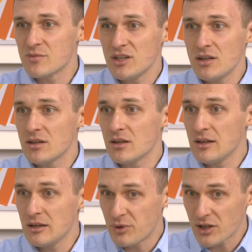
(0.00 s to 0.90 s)
изменение
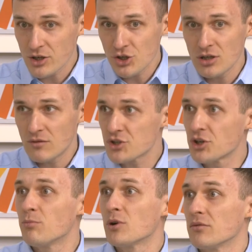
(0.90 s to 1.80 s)
или прекращение
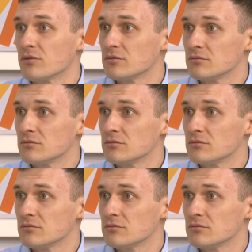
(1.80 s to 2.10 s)
ваших прав.